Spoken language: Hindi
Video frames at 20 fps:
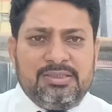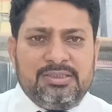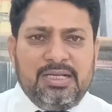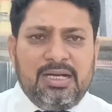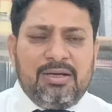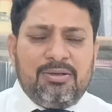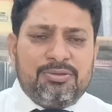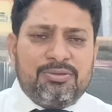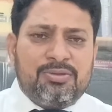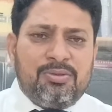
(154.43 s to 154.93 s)

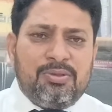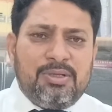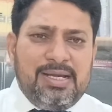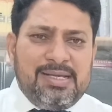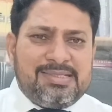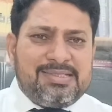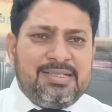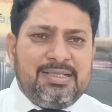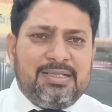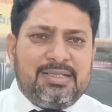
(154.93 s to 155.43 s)
या उसको
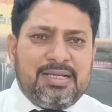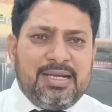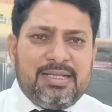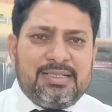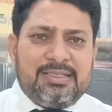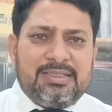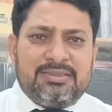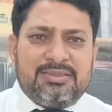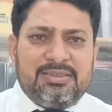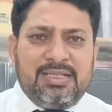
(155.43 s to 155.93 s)
ऐसी
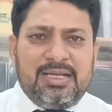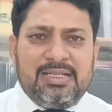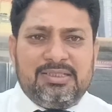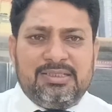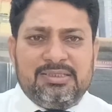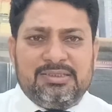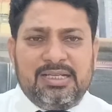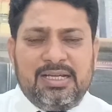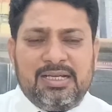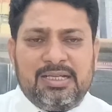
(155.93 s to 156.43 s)
कैद की सजा
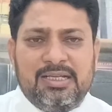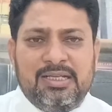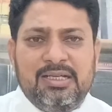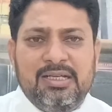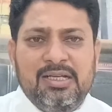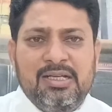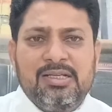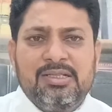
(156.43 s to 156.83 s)
दी जाएगी